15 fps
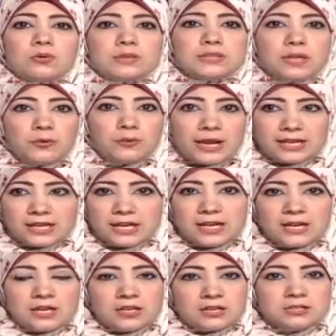
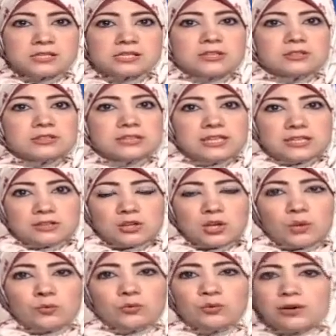تولى نظارتين
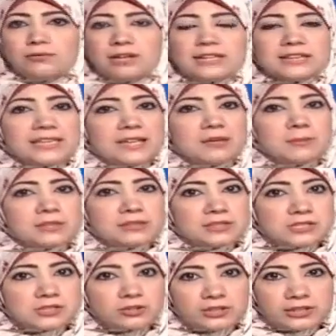ونقف عند كلمه
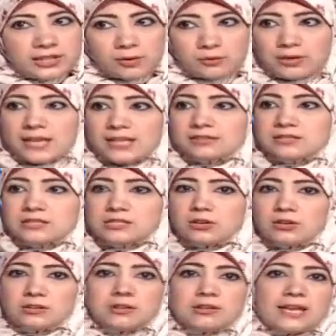نظاره يا اولاد
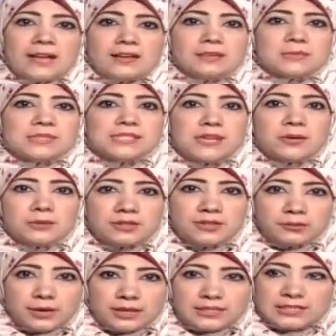نظاره يعني بتساوي
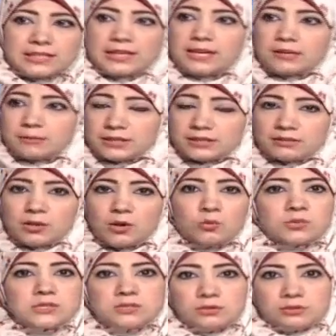دلوقتي كلمه
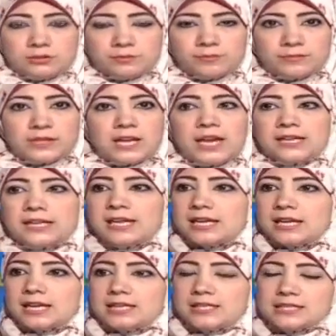وزاره
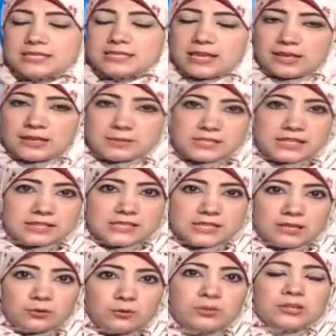هنلاقي ان الزعيم سعد
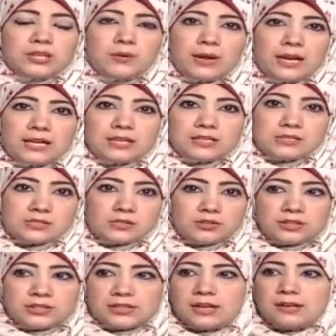زغلول تولى
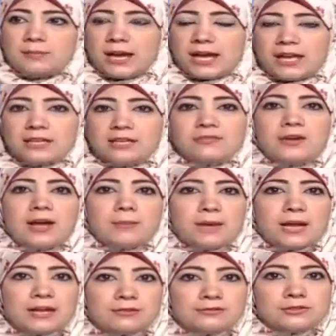نظاره المعارف عام
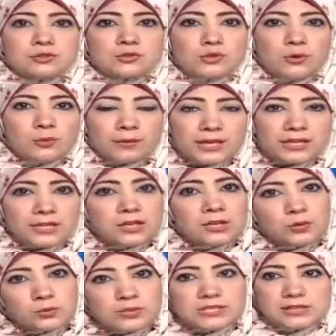
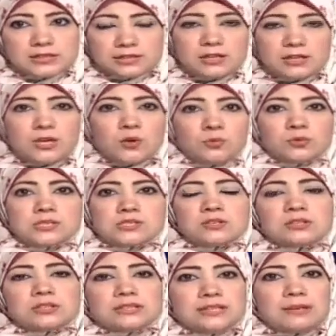1906
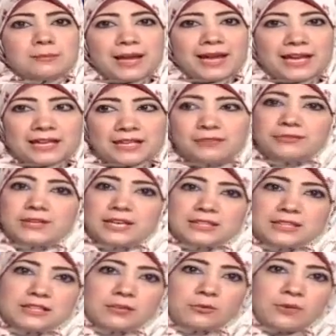ونظاره المعارف
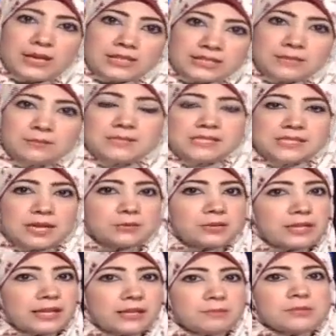يعني دلوقتي
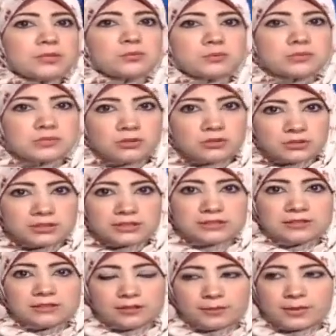بتساوي كلمه وزاره
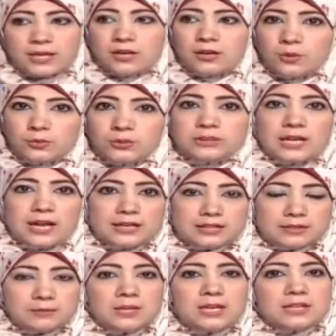التربيه
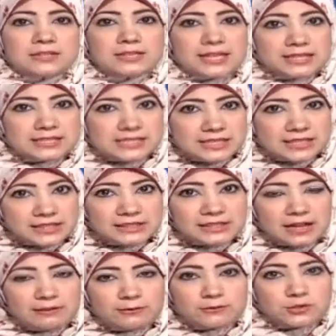والتعليم ده كان سنه
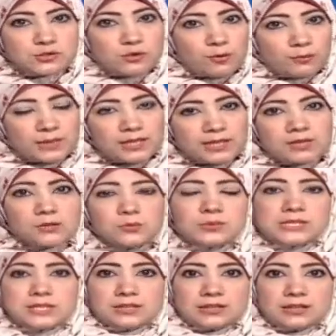
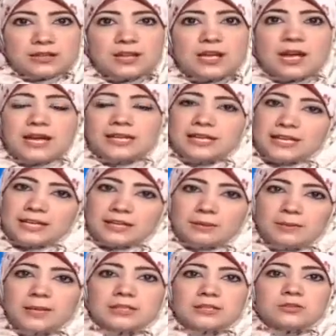1906 هنلاقي
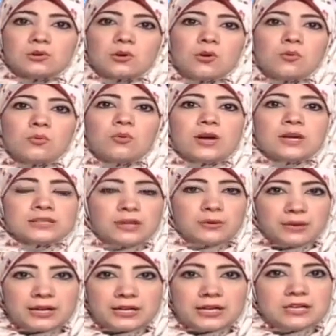كمان ان هو
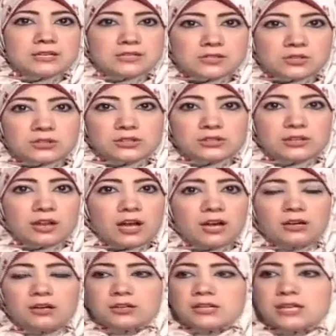تولى نظاره
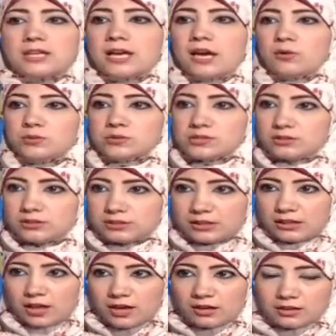الحقانيه او وزاره
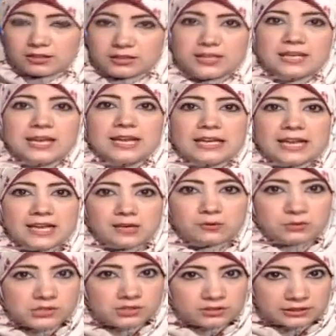الحقانيه اللي هي
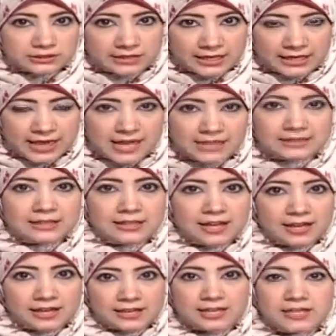وزاره العدل
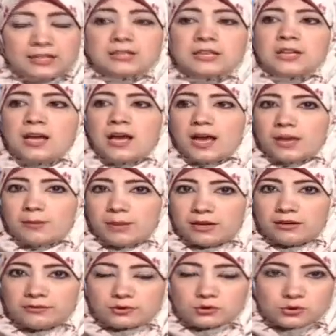حاليا عام
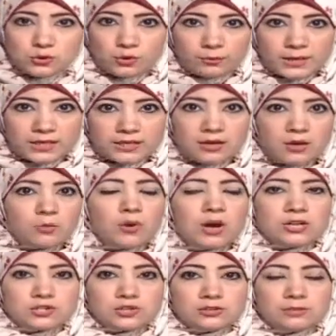
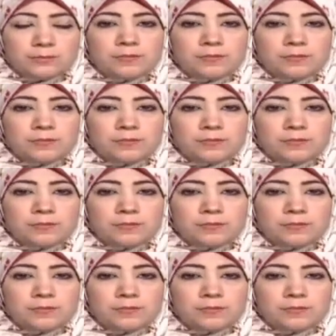1910